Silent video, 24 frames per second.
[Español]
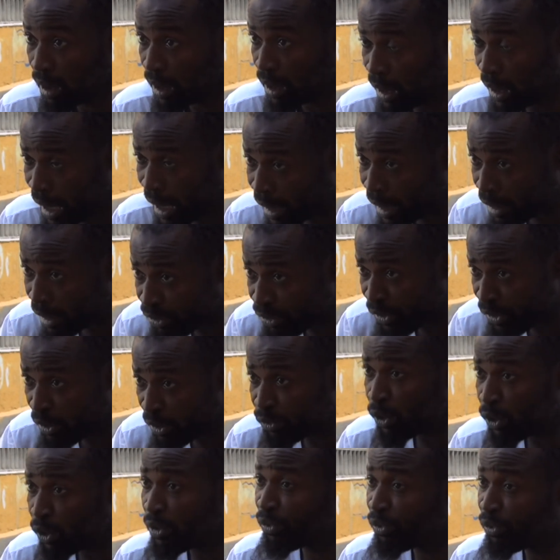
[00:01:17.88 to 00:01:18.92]
La Renfe
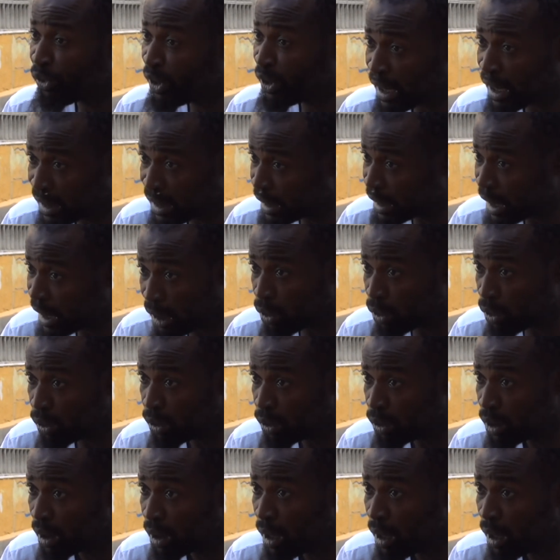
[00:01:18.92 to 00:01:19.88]
fue financiado